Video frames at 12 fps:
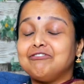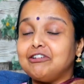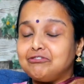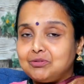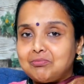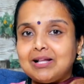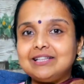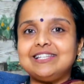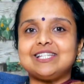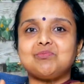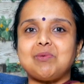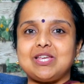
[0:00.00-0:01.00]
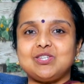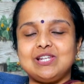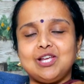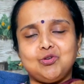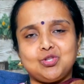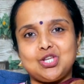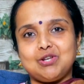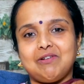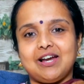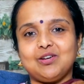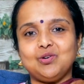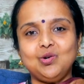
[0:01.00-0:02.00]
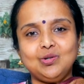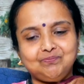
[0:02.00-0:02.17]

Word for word: ఫిఫ్త్ మంత్ ఎస్పెషలీ వచ్చిన వాళ్ళు